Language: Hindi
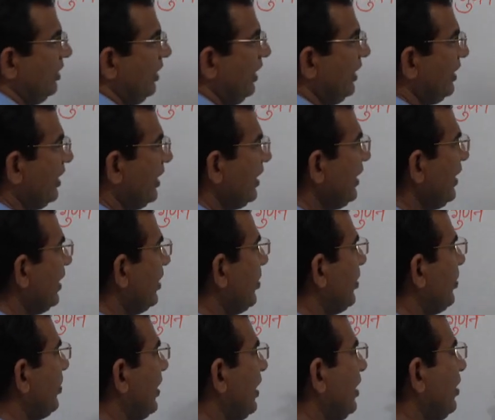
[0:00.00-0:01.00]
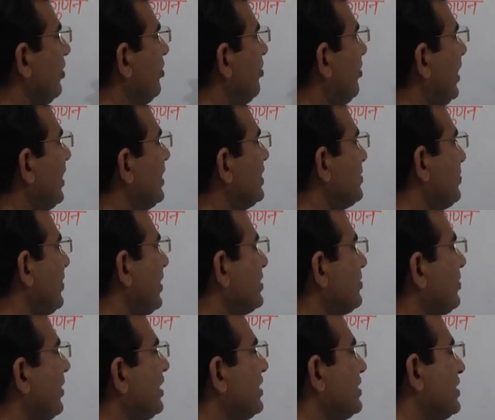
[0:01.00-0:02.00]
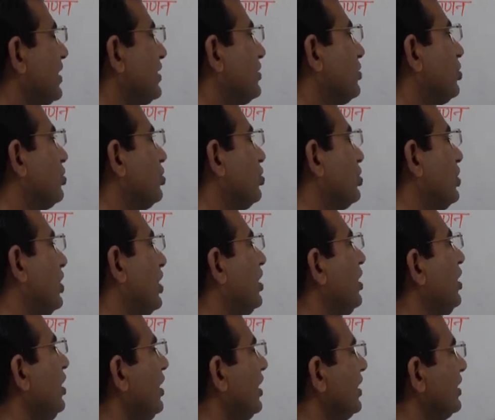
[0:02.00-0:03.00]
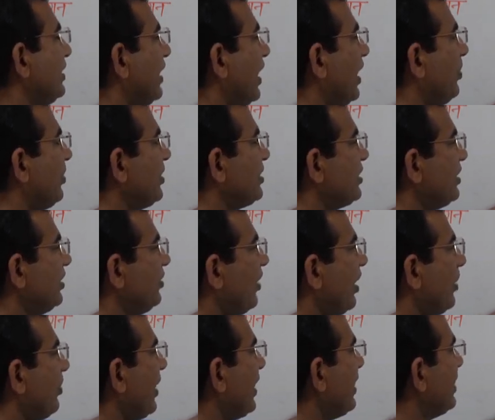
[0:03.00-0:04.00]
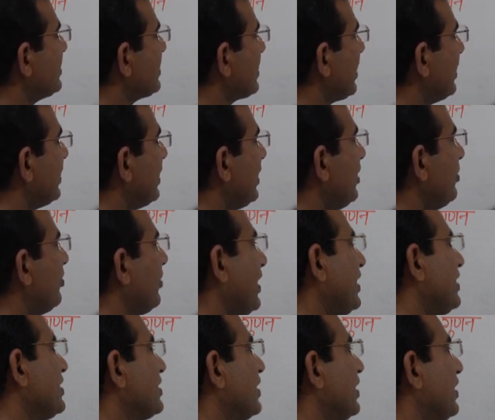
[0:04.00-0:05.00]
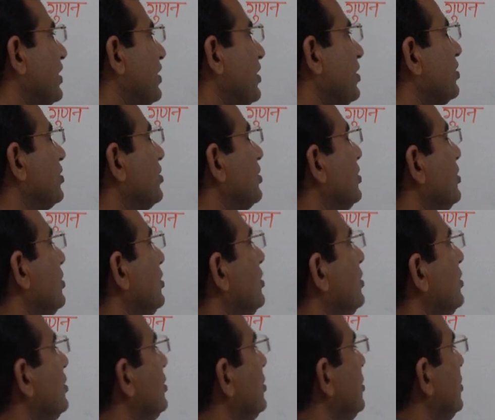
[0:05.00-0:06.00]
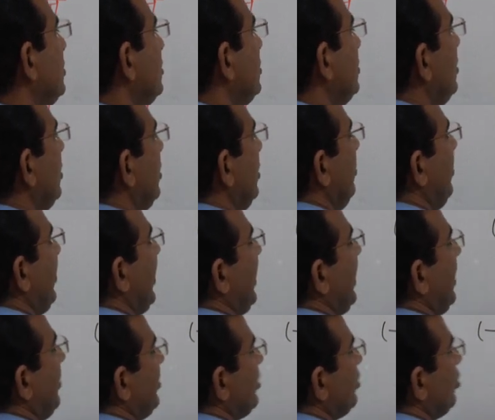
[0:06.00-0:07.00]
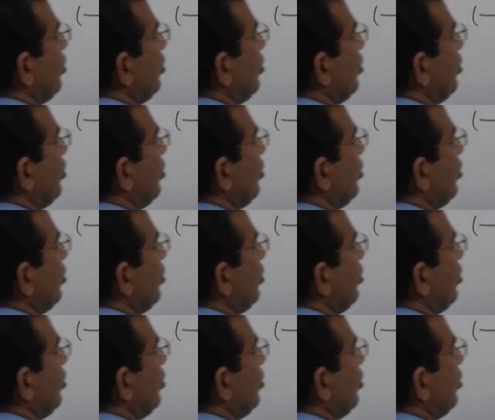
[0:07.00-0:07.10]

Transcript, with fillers: यही था ना यहाँ पे पाँच माइनस पाँच माइनस सात और दो था यहाँ पे चिन्ह माइनस हाँ, का था माइनस का था पहले आप इन